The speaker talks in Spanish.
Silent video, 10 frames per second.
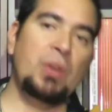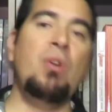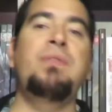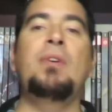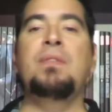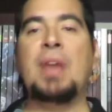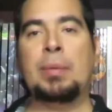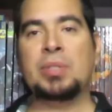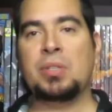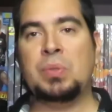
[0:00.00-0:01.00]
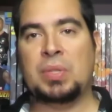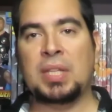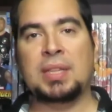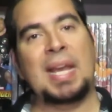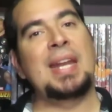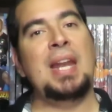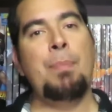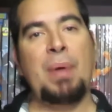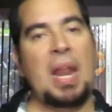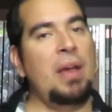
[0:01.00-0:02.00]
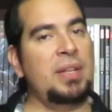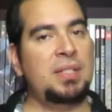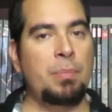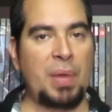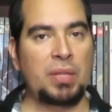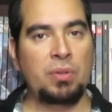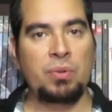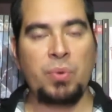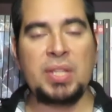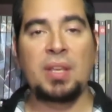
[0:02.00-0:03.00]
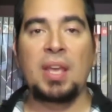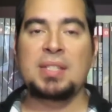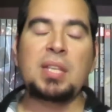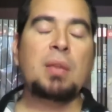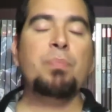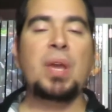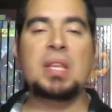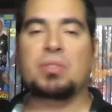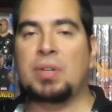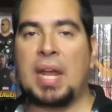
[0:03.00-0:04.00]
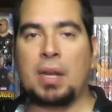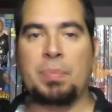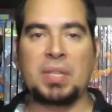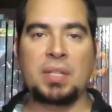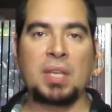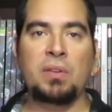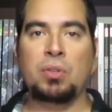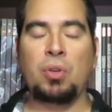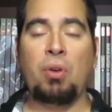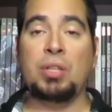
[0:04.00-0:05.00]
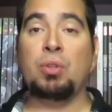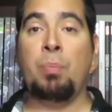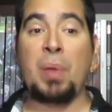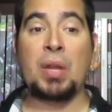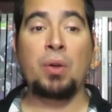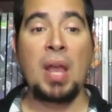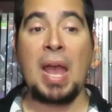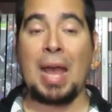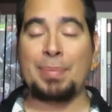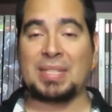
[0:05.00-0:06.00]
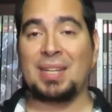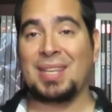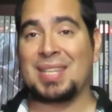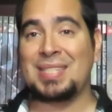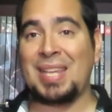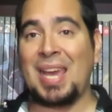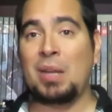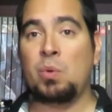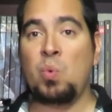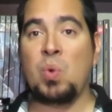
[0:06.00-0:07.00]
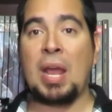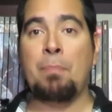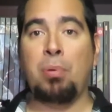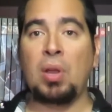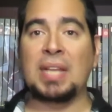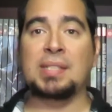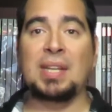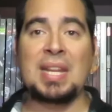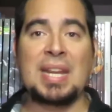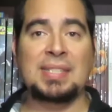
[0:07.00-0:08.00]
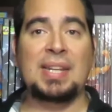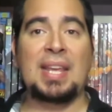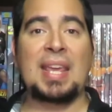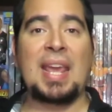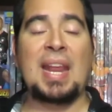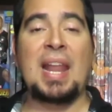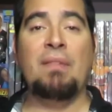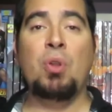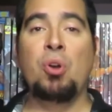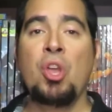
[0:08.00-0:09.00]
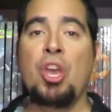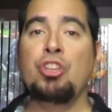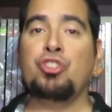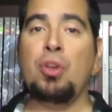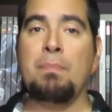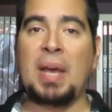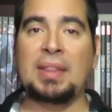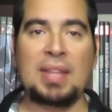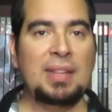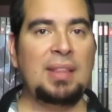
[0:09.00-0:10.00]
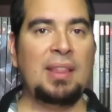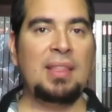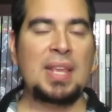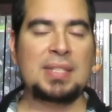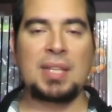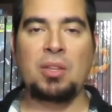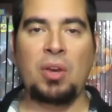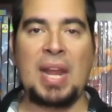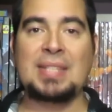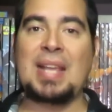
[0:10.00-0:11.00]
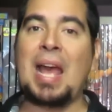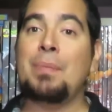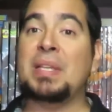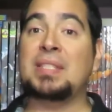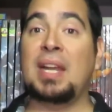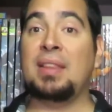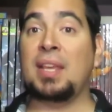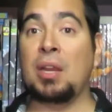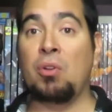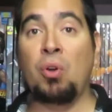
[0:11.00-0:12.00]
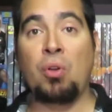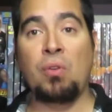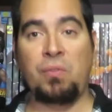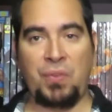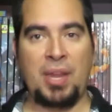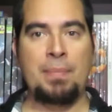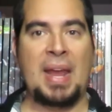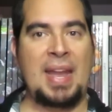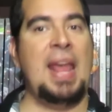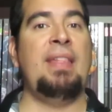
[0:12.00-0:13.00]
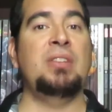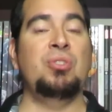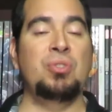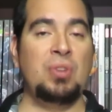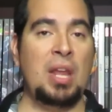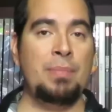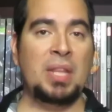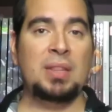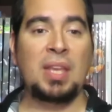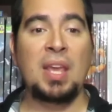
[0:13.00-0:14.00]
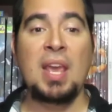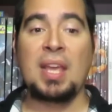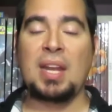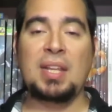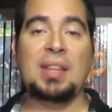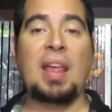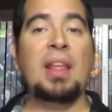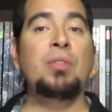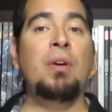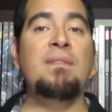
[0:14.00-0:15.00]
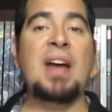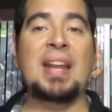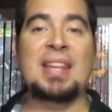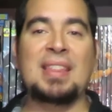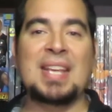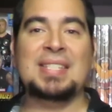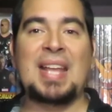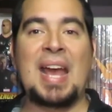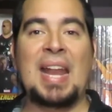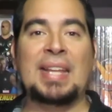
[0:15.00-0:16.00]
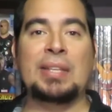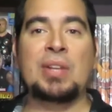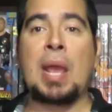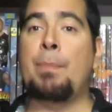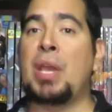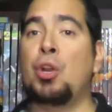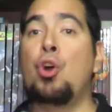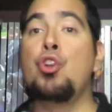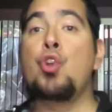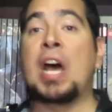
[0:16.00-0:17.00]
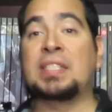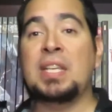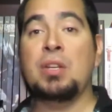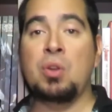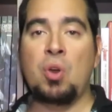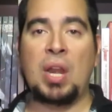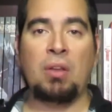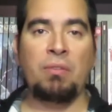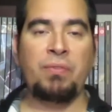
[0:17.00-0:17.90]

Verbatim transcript: nos volvemos a sustentar en las palabras de Peyton Reed. Sí, puede sonar repetitivo todo esto, pero a pesar de que sean unas pocas líneas las que él habló, son bastante decidoras a pesar de que no confirma nada. Son solamente que le está dando validez a la teoría, pero así no la